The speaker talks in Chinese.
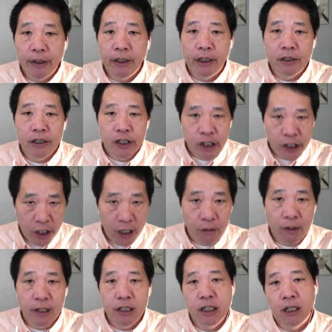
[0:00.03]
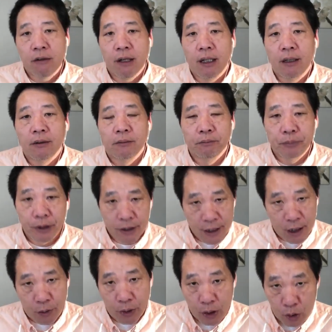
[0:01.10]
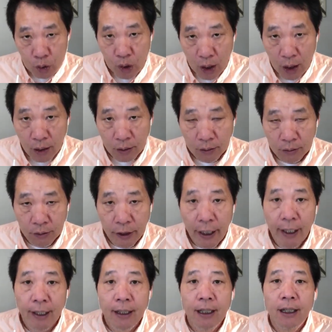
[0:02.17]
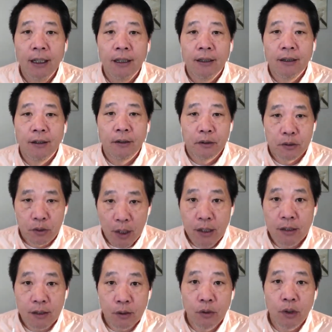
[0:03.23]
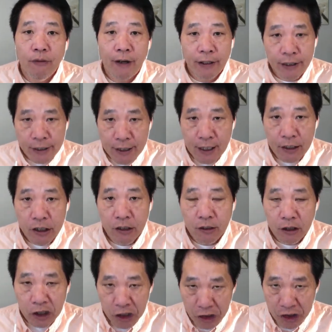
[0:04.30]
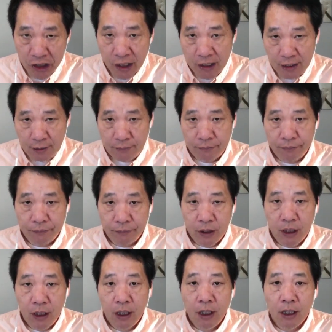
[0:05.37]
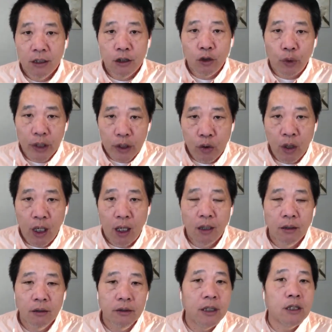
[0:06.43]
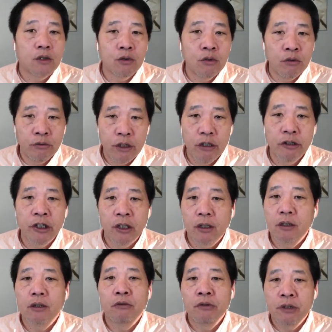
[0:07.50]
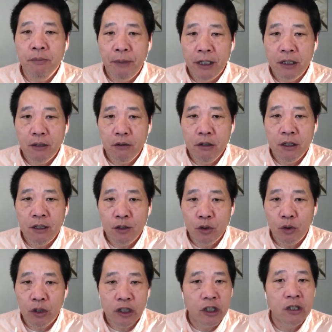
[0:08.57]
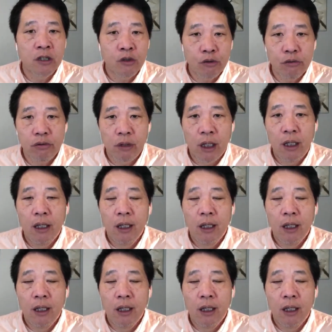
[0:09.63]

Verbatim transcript: 千万千万不要再回去了，OK，算是我发点善心提醒大家。你回去了，那个中共的有些通知，北京都已经说的清清楚楚了，